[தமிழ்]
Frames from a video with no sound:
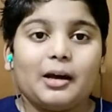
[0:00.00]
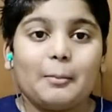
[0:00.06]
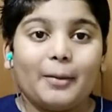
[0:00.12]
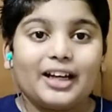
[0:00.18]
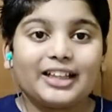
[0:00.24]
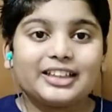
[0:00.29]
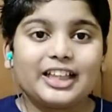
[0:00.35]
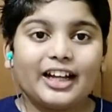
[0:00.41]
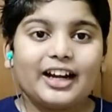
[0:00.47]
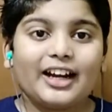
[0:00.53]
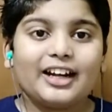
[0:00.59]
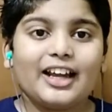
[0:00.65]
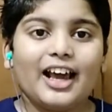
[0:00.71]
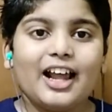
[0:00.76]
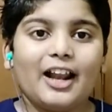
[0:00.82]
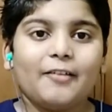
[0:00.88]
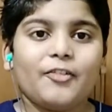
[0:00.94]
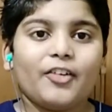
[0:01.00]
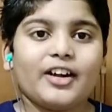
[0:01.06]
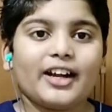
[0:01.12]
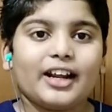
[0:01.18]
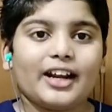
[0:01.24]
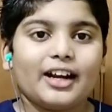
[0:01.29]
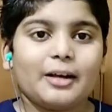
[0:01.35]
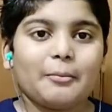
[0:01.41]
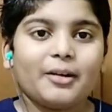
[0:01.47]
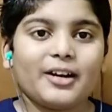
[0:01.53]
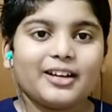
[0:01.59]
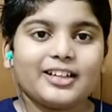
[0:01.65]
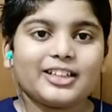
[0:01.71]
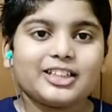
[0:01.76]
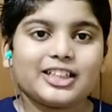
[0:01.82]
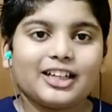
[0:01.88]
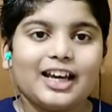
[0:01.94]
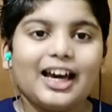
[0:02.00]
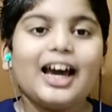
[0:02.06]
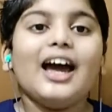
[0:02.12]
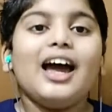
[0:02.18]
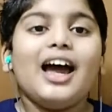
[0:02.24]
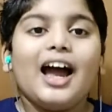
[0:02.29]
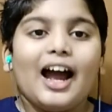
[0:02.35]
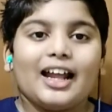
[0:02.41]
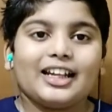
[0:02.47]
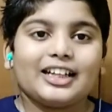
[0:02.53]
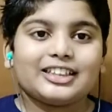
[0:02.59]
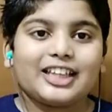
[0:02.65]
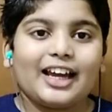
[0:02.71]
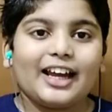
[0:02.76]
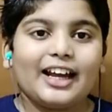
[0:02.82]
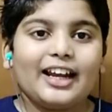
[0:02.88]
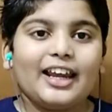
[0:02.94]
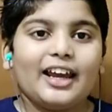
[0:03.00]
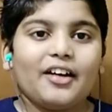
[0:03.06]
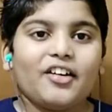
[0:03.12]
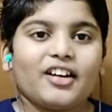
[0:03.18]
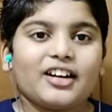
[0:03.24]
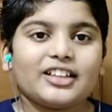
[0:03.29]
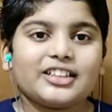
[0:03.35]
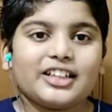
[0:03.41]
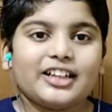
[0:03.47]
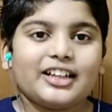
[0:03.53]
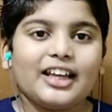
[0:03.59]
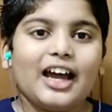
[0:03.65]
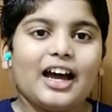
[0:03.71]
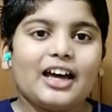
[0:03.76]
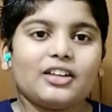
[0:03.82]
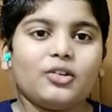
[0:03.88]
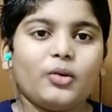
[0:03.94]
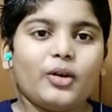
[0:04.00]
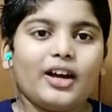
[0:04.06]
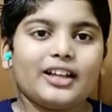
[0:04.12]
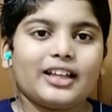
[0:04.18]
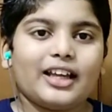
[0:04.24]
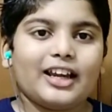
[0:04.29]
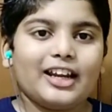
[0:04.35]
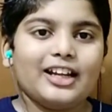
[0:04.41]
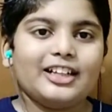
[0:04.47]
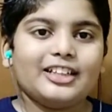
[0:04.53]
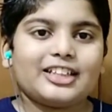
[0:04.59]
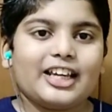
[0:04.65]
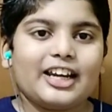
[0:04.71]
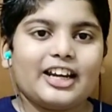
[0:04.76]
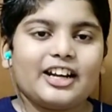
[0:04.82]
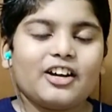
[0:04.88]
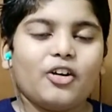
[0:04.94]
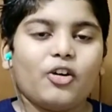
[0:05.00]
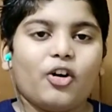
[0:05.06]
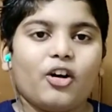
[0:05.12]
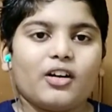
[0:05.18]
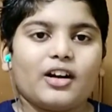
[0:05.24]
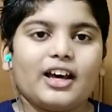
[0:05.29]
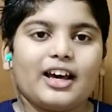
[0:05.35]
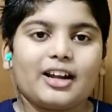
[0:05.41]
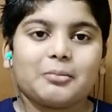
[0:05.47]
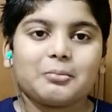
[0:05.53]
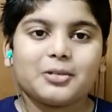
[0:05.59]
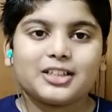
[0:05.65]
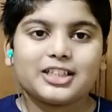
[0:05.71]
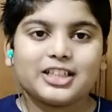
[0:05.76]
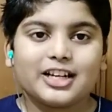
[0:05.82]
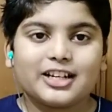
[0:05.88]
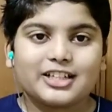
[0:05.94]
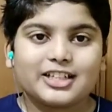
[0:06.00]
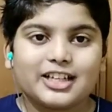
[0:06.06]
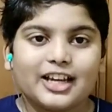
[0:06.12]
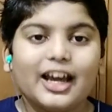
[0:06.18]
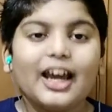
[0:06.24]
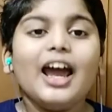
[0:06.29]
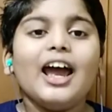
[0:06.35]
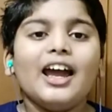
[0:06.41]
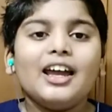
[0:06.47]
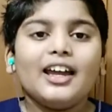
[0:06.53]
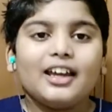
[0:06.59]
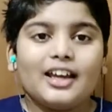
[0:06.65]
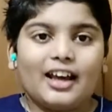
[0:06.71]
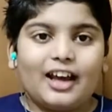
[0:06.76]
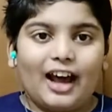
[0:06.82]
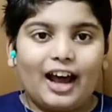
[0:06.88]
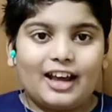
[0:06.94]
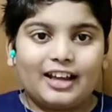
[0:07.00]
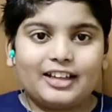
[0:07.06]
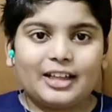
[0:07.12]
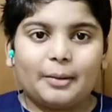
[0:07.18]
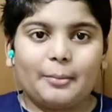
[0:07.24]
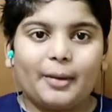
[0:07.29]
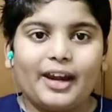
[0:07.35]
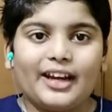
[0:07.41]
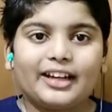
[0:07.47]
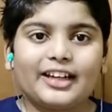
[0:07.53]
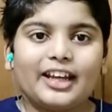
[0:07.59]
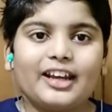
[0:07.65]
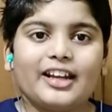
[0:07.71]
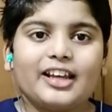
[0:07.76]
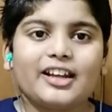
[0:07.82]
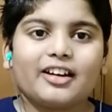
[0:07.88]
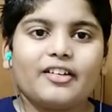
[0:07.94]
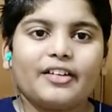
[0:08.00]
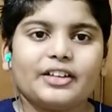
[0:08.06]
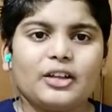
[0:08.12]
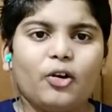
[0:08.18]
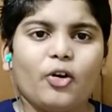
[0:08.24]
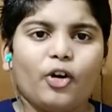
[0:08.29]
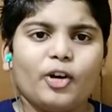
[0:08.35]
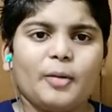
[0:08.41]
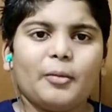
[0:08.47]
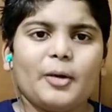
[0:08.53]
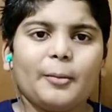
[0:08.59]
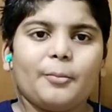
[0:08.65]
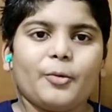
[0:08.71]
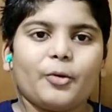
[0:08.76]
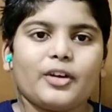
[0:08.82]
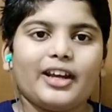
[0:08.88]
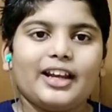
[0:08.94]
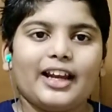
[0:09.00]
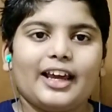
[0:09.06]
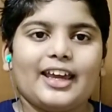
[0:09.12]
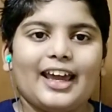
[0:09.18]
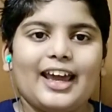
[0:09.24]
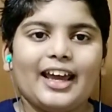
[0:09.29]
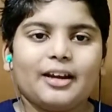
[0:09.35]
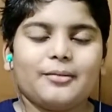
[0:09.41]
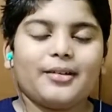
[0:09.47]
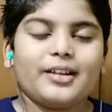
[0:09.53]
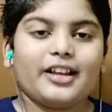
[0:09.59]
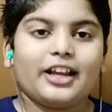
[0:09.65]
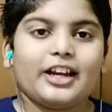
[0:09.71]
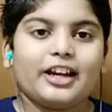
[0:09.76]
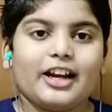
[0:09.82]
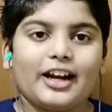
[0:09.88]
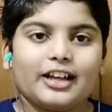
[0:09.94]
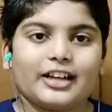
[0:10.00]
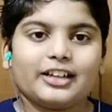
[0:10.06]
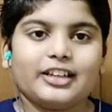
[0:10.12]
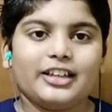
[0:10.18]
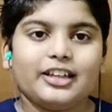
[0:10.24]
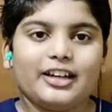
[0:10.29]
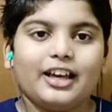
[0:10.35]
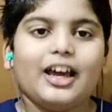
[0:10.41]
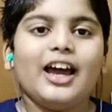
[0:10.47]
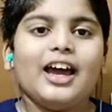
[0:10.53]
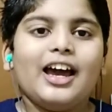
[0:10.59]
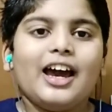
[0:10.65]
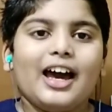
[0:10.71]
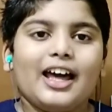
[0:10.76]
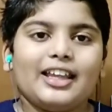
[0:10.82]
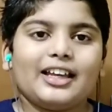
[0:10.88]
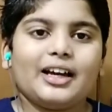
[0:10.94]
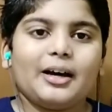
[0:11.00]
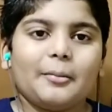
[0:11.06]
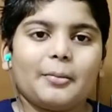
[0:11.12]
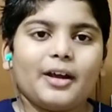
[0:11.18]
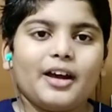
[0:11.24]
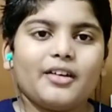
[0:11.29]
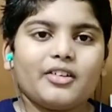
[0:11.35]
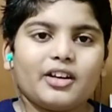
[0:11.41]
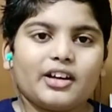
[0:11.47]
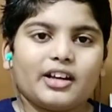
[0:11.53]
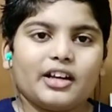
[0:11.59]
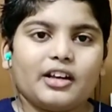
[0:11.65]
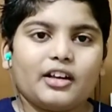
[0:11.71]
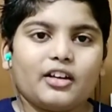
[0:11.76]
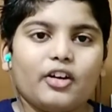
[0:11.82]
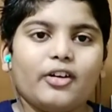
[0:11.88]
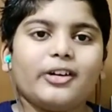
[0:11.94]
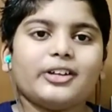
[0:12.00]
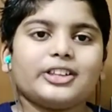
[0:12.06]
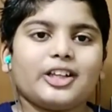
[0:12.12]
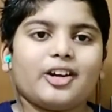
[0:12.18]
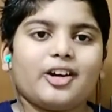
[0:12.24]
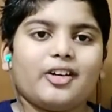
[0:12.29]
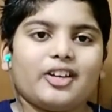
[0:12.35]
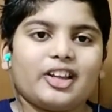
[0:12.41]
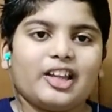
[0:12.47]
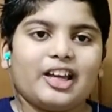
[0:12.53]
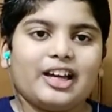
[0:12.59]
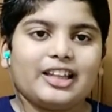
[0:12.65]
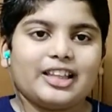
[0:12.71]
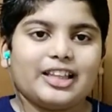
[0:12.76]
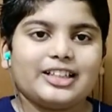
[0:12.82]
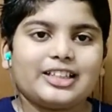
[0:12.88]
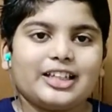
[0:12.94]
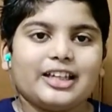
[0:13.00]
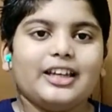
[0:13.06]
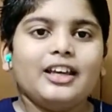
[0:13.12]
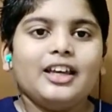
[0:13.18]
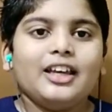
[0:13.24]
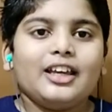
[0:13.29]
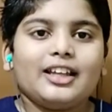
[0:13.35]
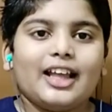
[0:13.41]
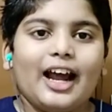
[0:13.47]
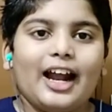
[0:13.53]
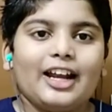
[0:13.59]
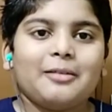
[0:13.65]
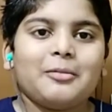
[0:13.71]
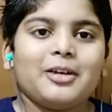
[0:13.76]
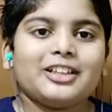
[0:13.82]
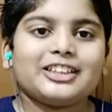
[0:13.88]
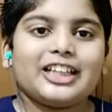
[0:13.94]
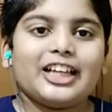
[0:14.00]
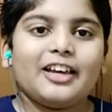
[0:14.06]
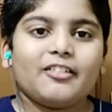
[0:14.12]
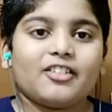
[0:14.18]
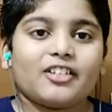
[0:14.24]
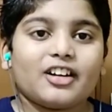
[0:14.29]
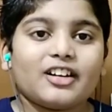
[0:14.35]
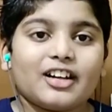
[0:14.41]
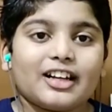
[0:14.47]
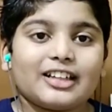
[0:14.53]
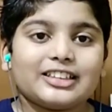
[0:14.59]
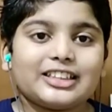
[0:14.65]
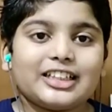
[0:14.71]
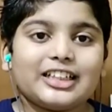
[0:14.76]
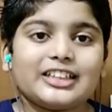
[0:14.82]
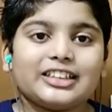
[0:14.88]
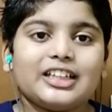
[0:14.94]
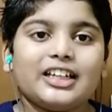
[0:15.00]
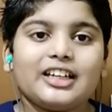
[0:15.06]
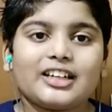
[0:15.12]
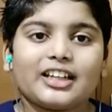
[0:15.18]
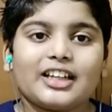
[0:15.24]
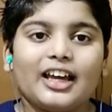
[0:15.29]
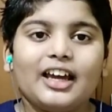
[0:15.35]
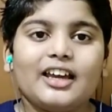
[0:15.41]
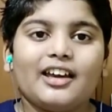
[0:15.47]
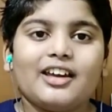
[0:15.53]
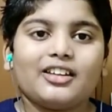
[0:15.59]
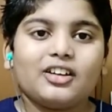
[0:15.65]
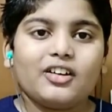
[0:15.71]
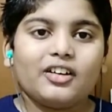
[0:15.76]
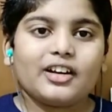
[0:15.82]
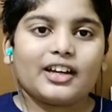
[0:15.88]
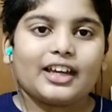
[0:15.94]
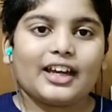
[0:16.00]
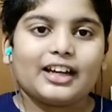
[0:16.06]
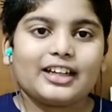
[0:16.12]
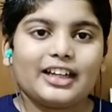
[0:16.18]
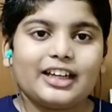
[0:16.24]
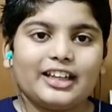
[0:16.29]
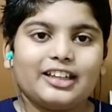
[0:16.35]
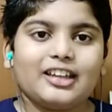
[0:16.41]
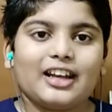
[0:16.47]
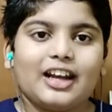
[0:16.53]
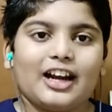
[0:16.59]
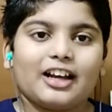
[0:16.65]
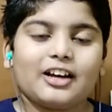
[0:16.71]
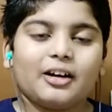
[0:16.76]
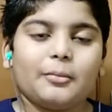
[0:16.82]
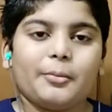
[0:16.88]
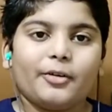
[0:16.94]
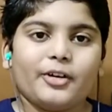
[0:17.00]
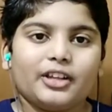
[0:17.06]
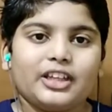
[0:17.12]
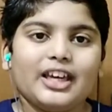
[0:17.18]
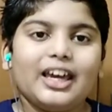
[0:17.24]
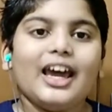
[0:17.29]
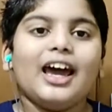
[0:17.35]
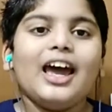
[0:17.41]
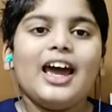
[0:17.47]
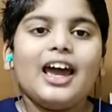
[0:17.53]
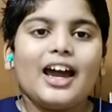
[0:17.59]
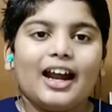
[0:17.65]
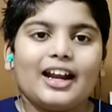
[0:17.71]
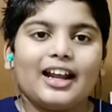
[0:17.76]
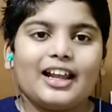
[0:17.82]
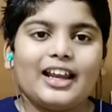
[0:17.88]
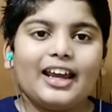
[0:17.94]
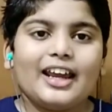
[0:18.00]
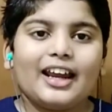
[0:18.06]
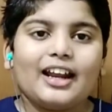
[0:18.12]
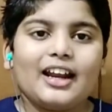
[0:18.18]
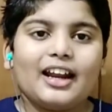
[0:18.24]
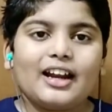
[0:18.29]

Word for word: மற்ற ரெண்டு எலிஃபெண்ட் என்ன பண்ணிச்சுன்னா அந்த சங்கிலியை உடச்சிட்டு அதுவும் அந்த ஹில் சைடுக்கு ஓட ஆரம்பிச்சிருச்சு இந்த மெயின்டைனருக்கு வந்து ஒன்றுமே புரியல ஏன் இப்படிலாம் நடக்குதுன்னு அதுக்கப்புறம் அவருக்கு யோசனை வந்து வந்துச்சு இந்த அனிமல்ஸ்லாம் இவ்வளோ ரெஸ்ட்லெஸ்ஸாக இருந்தால் ஏதோ ஒரு கெட்ட இது நடக்க போகுது அதனால் என்ன